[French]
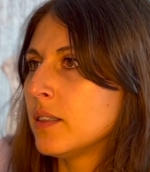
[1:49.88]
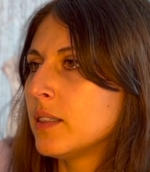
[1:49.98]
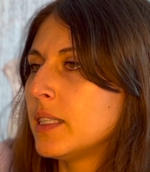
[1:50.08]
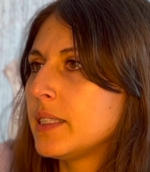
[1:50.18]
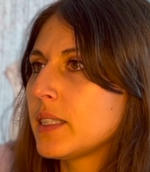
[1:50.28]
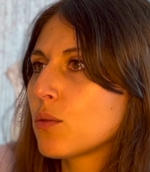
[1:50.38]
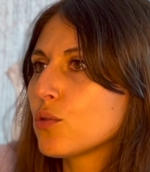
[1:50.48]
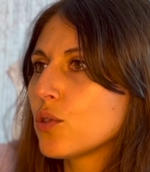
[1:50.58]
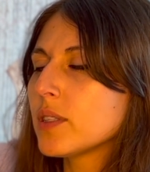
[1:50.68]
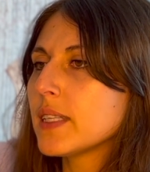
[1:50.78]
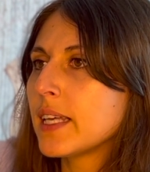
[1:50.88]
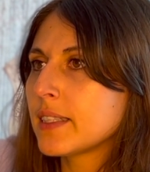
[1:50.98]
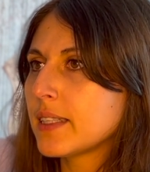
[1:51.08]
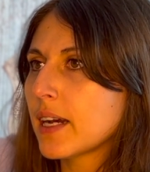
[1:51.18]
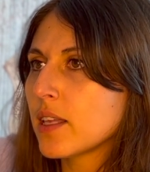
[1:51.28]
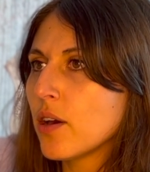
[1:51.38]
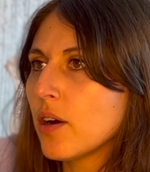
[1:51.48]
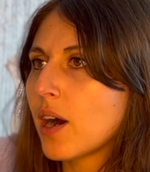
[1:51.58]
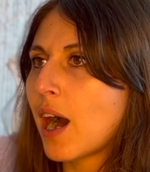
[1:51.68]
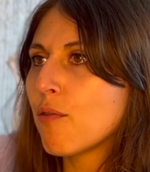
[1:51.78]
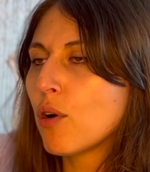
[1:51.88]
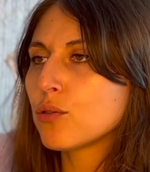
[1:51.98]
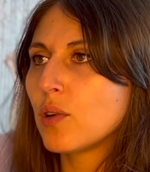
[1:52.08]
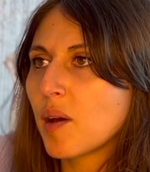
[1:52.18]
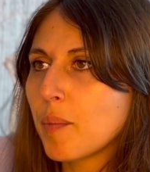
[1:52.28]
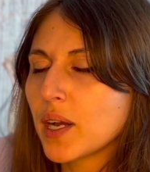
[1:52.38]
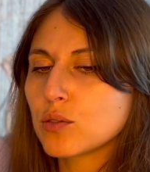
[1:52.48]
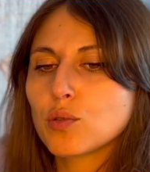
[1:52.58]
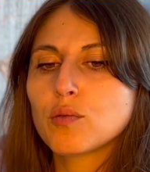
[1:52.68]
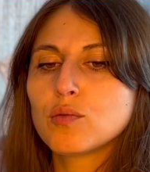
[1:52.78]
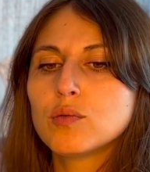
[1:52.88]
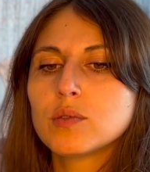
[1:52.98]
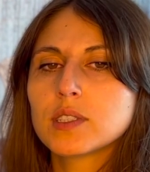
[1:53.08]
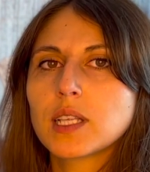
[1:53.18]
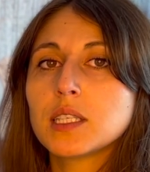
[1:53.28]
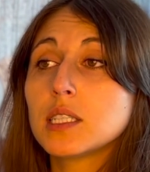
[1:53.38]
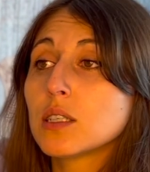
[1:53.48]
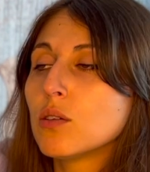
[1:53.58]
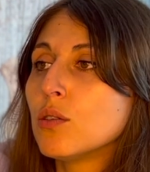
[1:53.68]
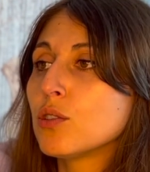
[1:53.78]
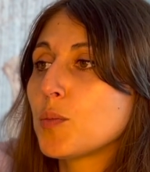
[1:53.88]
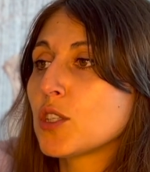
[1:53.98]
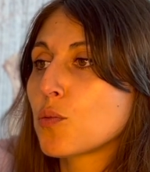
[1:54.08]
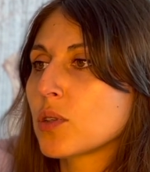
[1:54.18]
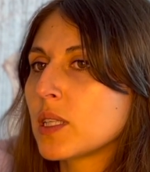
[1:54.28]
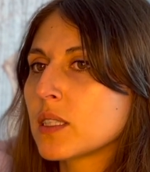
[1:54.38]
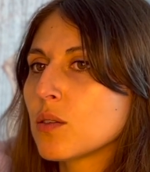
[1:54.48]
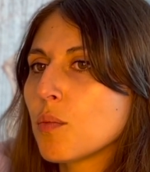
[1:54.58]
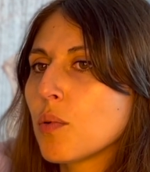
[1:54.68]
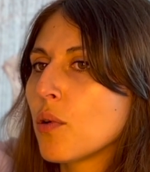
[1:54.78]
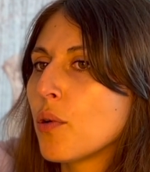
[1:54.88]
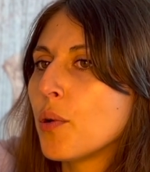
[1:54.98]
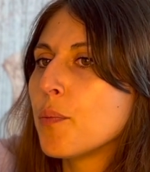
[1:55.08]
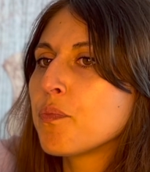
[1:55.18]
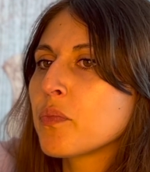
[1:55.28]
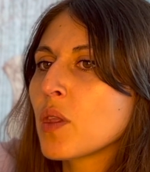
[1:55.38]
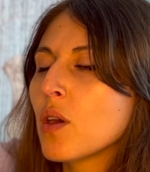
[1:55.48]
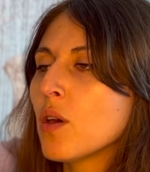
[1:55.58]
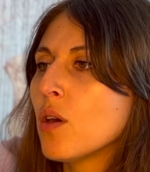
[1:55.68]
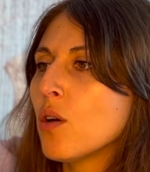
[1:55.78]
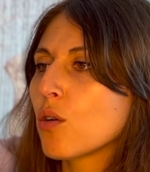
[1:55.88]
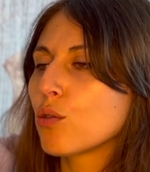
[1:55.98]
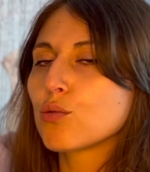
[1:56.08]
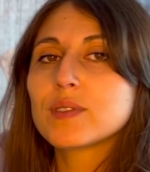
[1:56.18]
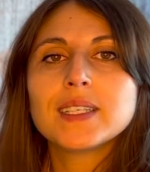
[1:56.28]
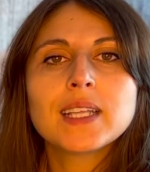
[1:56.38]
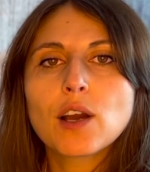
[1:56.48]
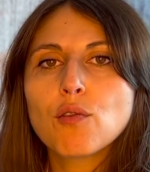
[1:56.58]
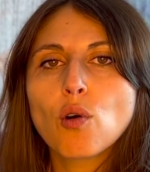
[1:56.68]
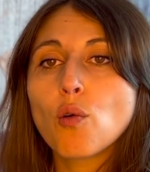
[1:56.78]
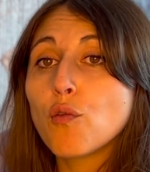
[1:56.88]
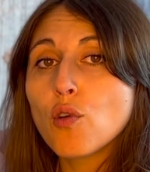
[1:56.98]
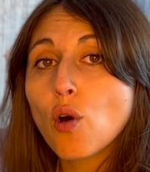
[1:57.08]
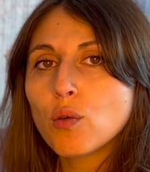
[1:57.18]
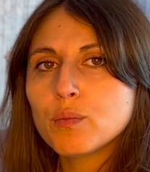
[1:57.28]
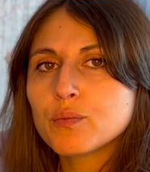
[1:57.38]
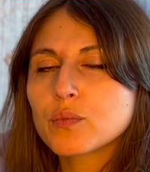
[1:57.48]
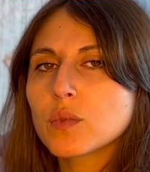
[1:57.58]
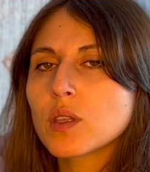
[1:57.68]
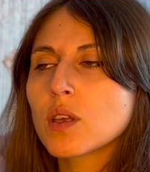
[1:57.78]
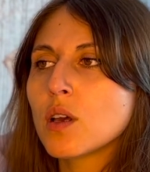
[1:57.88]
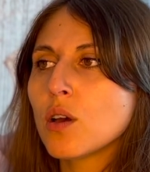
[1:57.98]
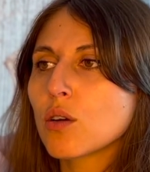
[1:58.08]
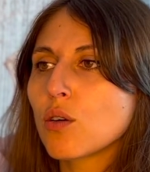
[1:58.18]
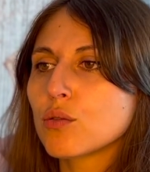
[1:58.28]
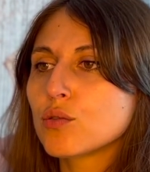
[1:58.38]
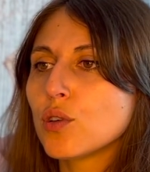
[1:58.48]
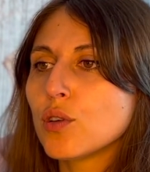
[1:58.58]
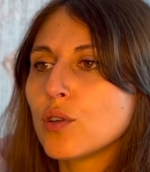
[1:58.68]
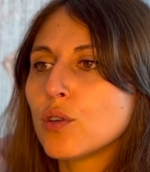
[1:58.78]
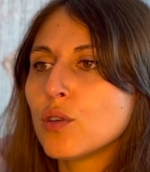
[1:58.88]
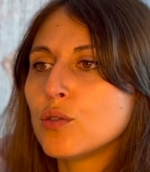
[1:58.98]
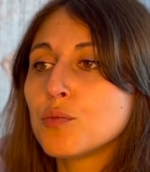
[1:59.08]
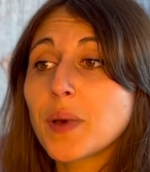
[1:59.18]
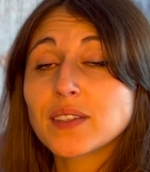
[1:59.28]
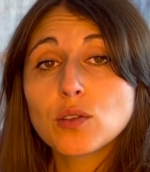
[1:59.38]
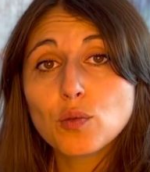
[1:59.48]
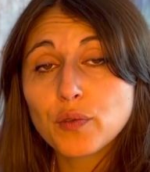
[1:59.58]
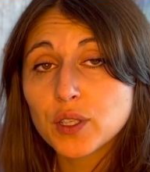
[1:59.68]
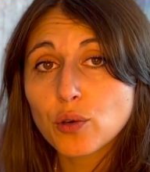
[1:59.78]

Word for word: les circonstances extérieures avoir de l'impact sur vous. C'est-à-dire, je euh, je sais pas, je vais prendre un exemple, euh, quand on s'énerve au volant, quand euh, une personne nous fait une